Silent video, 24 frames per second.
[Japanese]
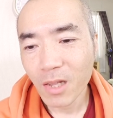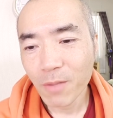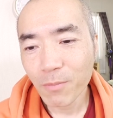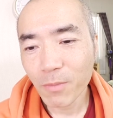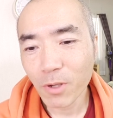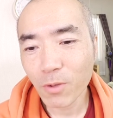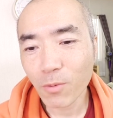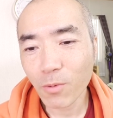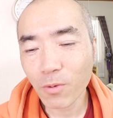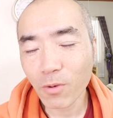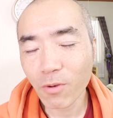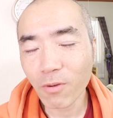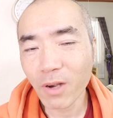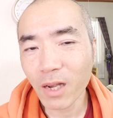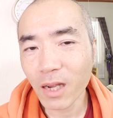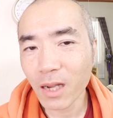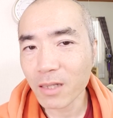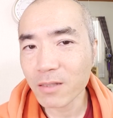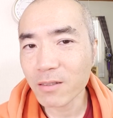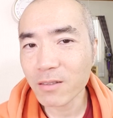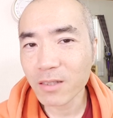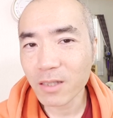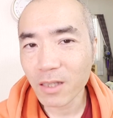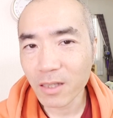まあ、ここは
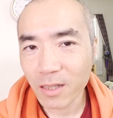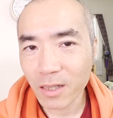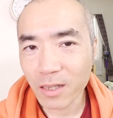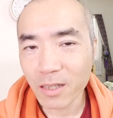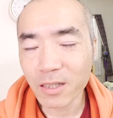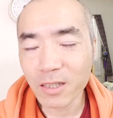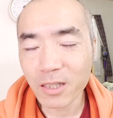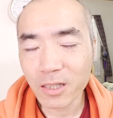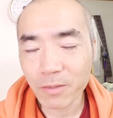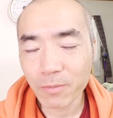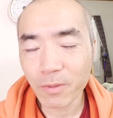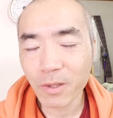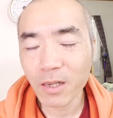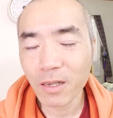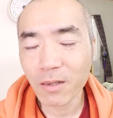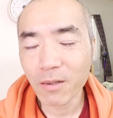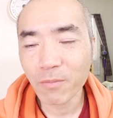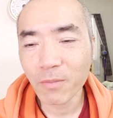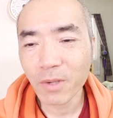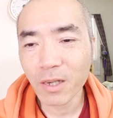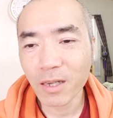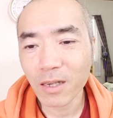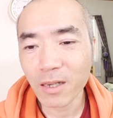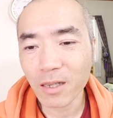外せない一
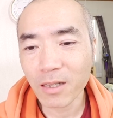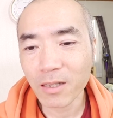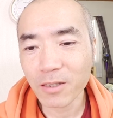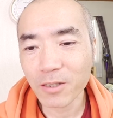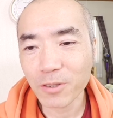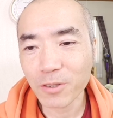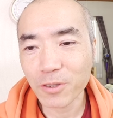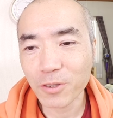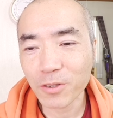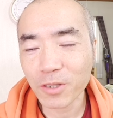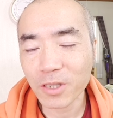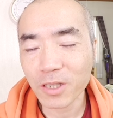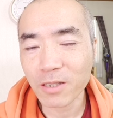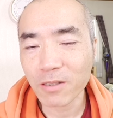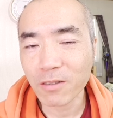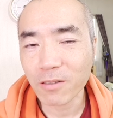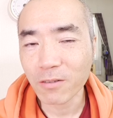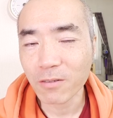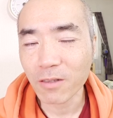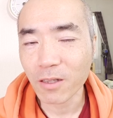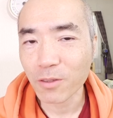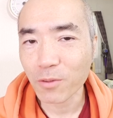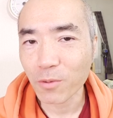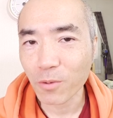番まあ重視す
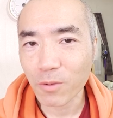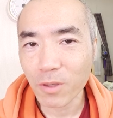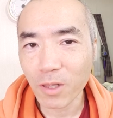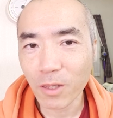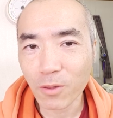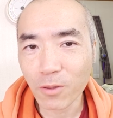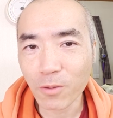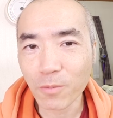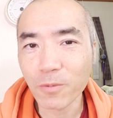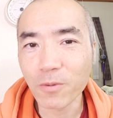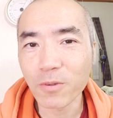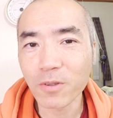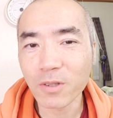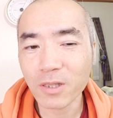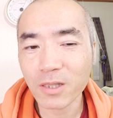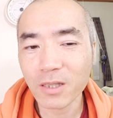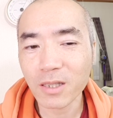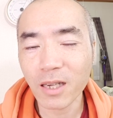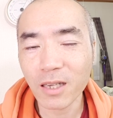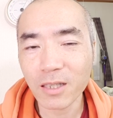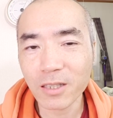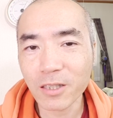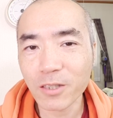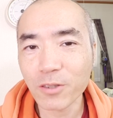るのはそこだと思うし
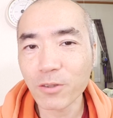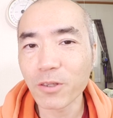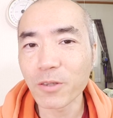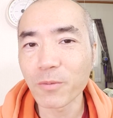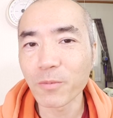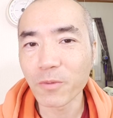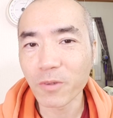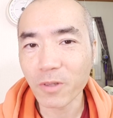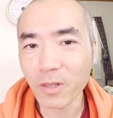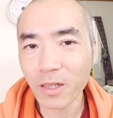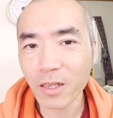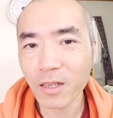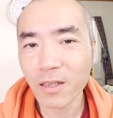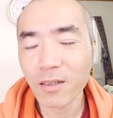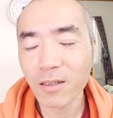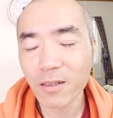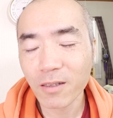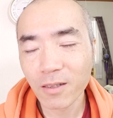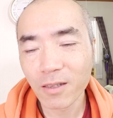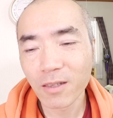味よりもね